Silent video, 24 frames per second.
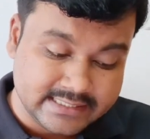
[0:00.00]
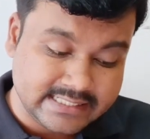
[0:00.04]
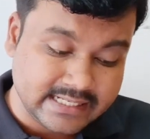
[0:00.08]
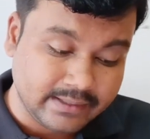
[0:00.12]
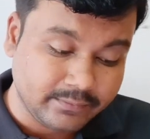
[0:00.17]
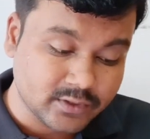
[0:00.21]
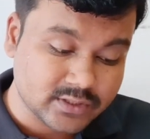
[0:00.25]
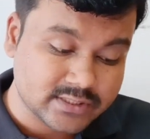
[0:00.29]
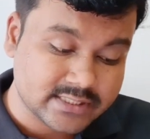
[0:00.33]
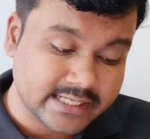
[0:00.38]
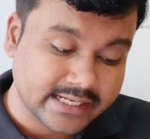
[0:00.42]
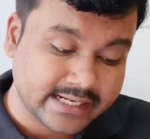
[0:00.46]

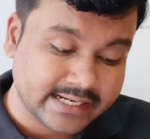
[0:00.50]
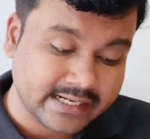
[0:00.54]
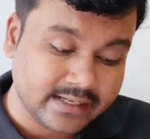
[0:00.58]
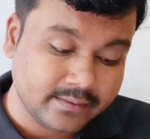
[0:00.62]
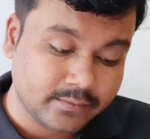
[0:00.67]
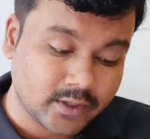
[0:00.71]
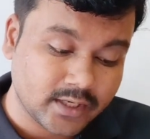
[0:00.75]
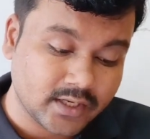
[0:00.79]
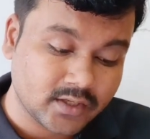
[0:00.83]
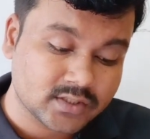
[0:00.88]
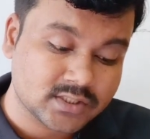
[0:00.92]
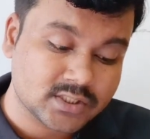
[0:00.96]
যেমন সেখানে
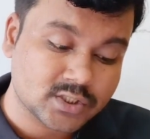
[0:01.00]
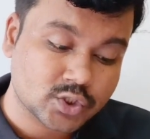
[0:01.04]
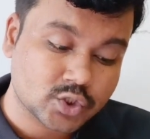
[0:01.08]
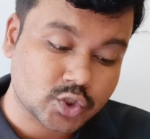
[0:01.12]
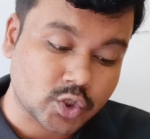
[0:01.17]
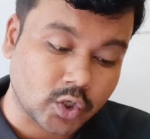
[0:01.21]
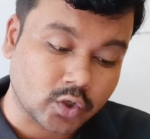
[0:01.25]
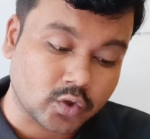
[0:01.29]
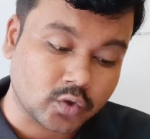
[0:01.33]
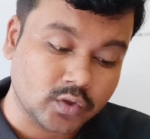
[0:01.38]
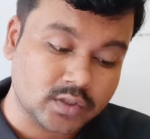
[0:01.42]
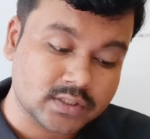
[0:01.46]
বলা হচ্ছে
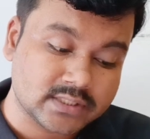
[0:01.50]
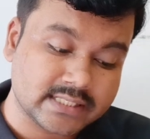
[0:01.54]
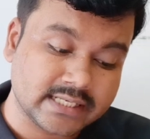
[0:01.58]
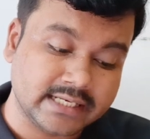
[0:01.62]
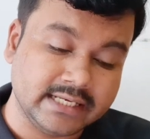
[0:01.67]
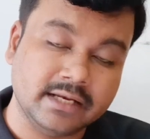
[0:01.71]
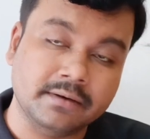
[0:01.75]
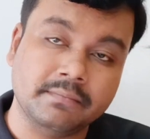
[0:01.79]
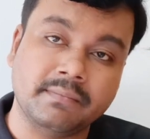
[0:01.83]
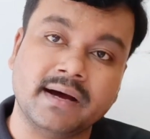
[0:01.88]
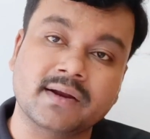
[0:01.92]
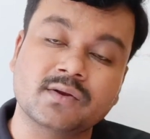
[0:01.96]
সকল
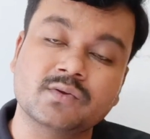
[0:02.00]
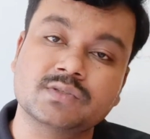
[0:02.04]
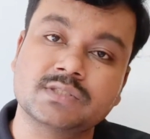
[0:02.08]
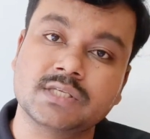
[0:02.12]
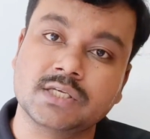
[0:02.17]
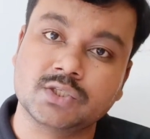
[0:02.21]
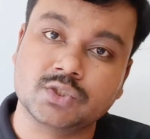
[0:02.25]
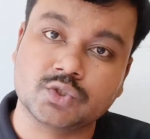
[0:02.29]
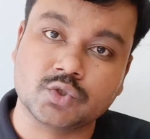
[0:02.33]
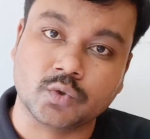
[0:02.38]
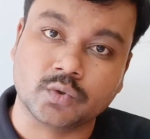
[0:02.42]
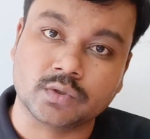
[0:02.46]
শ্রেণীর
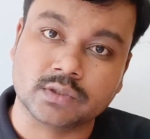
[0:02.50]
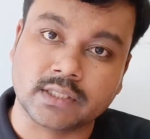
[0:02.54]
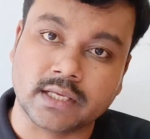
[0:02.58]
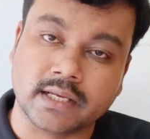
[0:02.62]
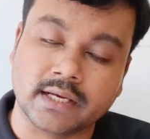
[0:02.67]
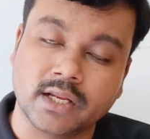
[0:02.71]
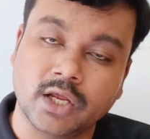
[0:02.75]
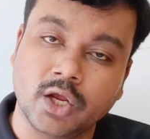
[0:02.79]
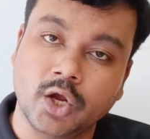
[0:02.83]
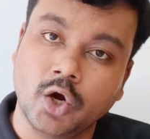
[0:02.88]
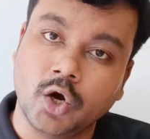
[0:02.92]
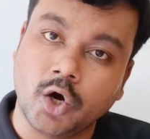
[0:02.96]
মানুষের
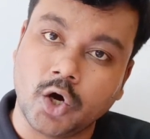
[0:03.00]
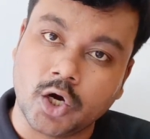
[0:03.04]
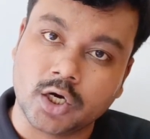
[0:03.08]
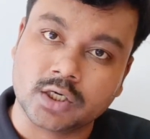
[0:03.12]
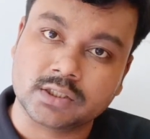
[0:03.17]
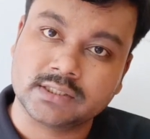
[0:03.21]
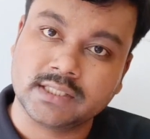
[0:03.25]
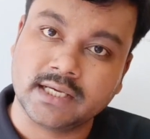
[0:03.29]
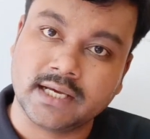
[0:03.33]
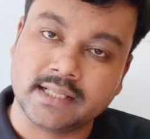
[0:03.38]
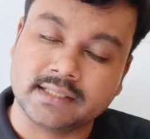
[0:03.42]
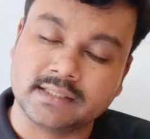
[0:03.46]
যোগদান
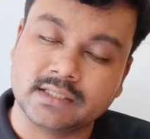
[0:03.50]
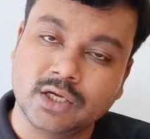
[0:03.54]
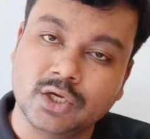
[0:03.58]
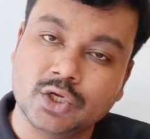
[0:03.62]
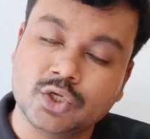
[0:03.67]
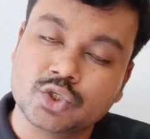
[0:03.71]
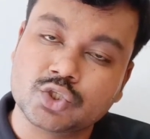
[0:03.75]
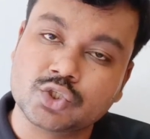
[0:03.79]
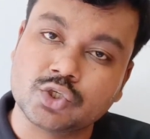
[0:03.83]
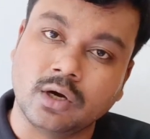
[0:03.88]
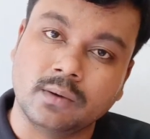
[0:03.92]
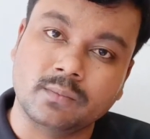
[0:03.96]
অর্থাৎ
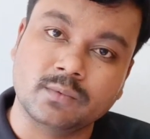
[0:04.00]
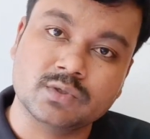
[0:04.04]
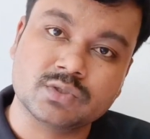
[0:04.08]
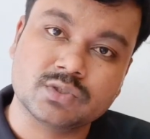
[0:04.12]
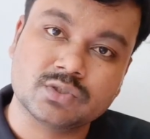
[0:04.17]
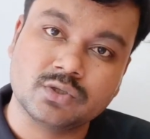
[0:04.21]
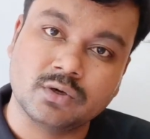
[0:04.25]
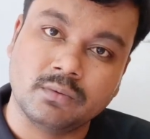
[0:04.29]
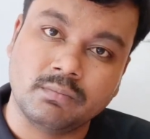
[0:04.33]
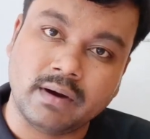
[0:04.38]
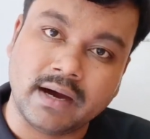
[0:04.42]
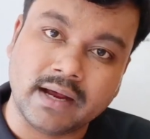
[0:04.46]

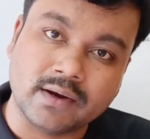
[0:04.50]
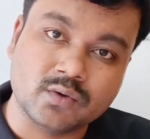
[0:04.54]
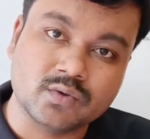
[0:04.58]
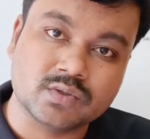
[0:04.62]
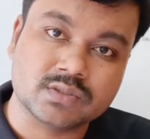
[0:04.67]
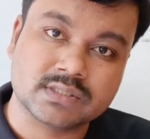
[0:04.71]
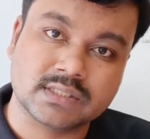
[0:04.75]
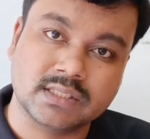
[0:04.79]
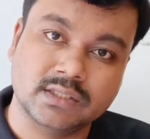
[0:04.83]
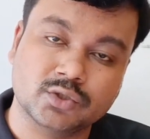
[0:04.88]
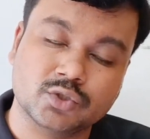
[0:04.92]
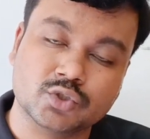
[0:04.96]
সমস্ত
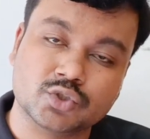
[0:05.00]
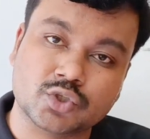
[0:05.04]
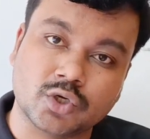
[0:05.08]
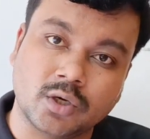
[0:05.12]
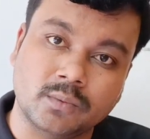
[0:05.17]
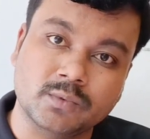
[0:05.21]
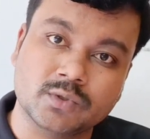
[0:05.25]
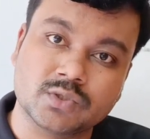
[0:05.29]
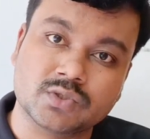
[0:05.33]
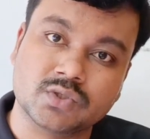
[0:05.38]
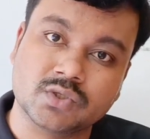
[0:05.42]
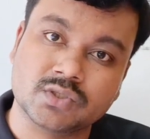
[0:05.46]
মানুষ কিন্তু
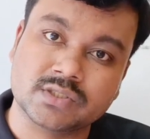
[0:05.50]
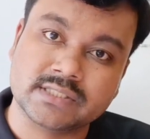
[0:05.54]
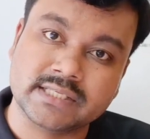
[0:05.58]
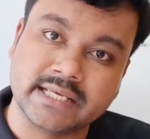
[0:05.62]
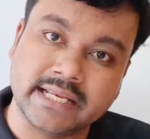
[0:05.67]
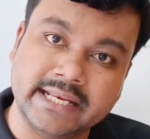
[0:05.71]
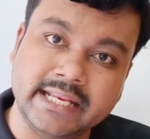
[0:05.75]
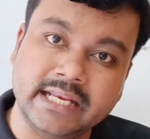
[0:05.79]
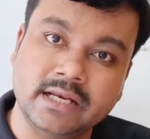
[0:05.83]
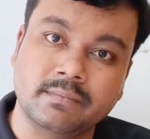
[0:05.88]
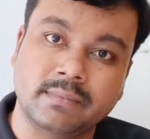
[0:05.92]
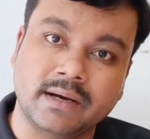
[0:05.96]
সমস্ত
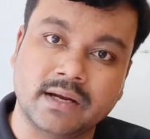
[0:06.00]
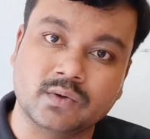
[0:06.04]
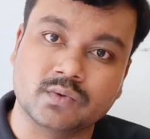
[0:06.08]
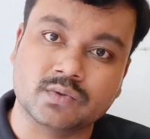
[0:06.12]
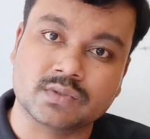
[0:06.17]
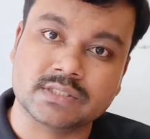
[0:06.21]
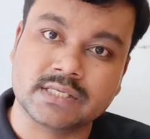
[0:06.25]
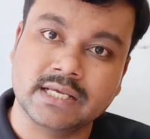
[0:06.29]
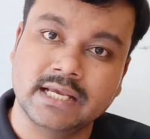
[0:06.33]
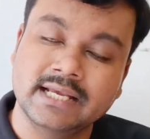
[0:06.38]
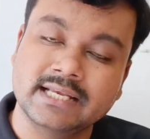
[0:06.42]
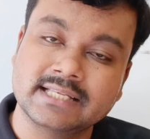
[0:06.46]
শ্রেণীর
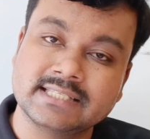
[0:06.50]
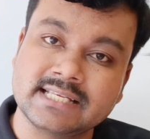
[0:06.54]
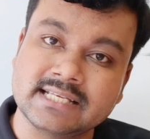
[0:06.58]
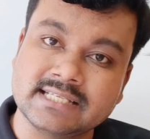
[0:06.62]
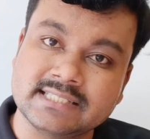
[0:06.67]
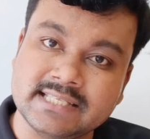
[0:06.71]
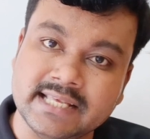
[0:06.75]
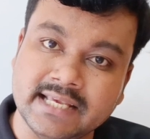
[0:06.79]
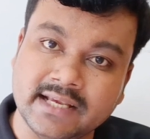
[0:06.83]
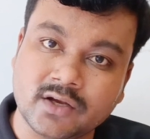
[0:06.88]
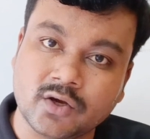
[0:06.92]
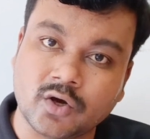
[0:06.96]
মানুষ সে
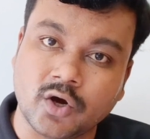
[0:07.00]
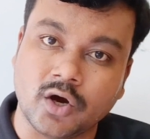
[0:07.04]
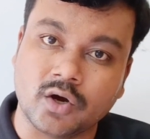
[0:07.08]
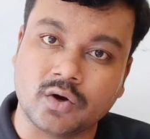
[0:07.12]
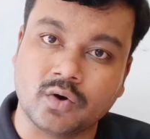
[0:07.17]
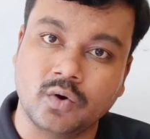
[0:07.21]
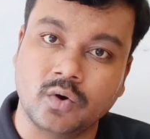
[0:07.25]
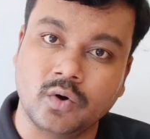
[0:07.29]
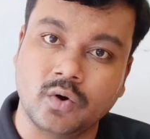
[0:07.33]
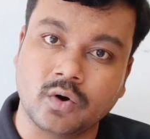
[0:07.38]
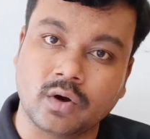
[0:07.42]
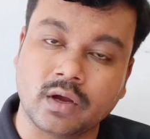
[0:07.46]

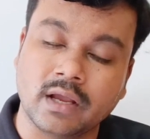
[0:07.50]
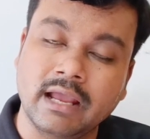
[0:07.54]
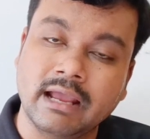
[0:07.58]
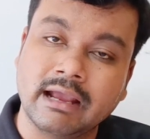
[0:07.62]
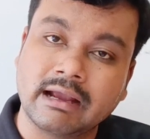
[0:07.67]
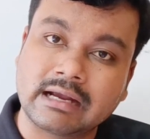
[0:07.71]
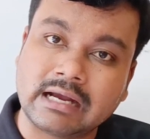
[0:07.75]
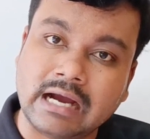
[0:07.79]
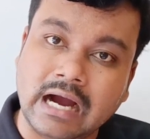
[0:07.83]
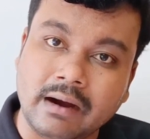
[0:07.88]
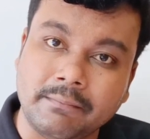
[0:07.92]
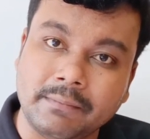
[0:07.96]
শিক্ষক হোক
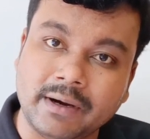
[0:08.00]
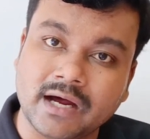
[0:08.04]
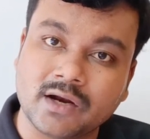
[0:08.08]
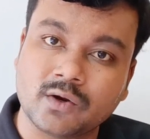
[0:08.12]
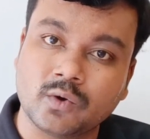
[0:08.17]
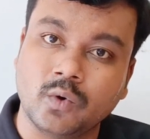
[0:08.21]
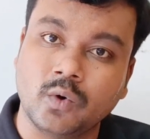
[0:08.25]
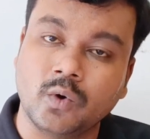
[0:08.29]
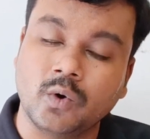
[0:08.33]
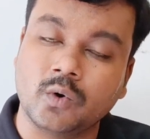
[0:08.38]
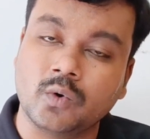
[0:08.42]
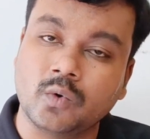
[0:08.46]

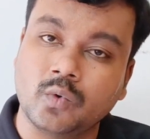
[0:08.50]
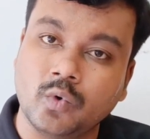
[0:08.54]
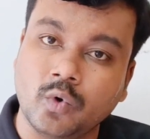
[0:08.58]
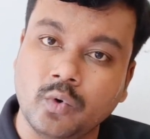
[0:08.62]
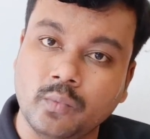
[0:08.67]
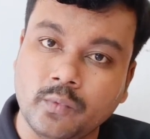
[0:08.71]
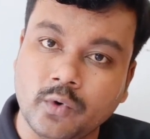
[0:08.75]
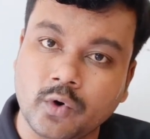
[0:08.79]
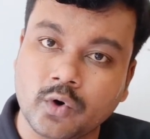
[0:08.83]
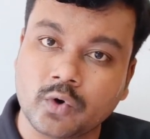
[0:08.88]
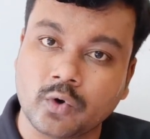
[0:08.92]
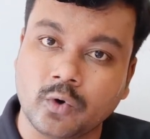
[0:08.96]
কামার হোক
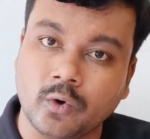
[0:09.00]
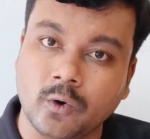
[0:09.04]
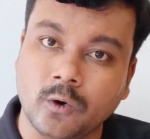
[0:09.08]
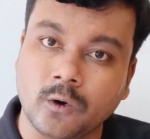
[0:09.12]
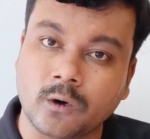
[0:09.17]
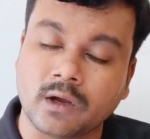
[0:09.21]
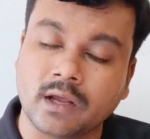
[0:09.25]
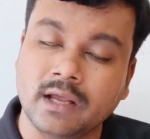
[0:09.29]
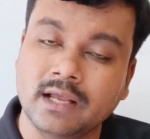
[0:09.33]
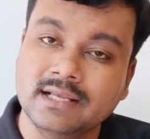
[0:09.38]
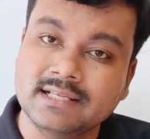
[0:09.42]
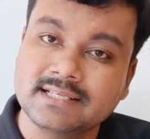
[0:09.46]
কুমোর
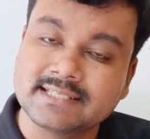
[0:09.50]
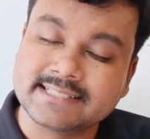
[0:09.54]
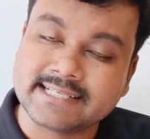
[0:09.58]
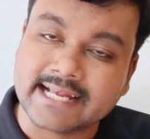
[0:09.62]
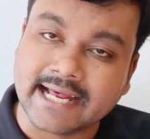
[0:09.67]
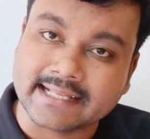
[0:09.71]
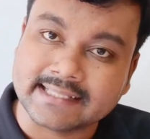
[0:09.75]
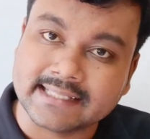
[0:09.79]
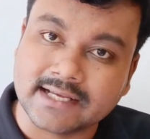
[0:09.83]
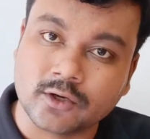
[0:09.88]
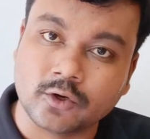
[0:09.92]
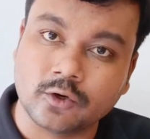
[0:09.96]
হোক
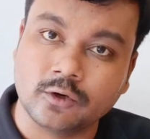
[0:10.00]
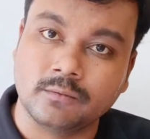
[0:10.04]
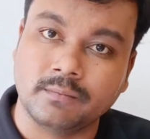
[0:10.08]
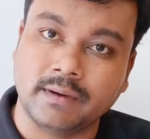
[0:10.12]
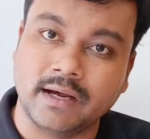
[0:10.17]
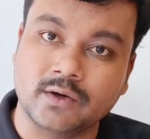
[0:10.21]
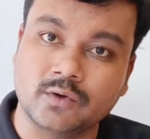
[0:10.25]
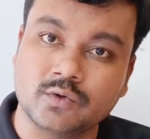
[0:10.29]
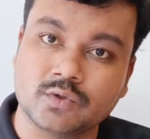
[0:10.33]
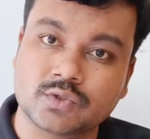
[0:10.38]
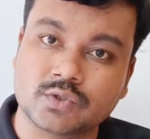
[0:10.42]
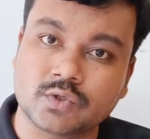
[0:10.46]
সাধারণ
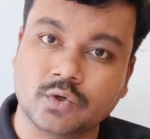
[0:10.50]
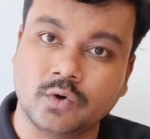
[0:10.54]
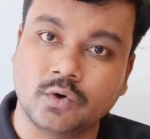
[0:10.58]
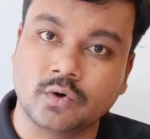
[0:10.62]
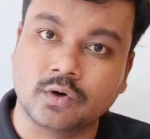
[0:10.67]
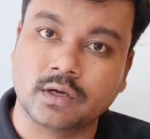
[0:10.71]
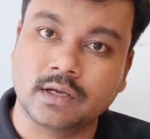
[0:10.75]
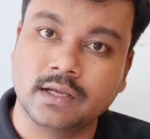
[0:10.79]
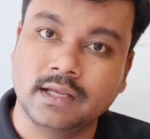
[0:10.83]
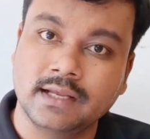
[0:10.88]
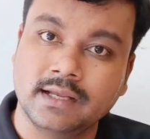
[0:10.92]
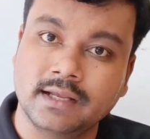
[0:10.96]
মানুষ
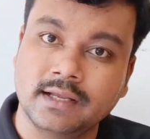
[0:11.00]
হোক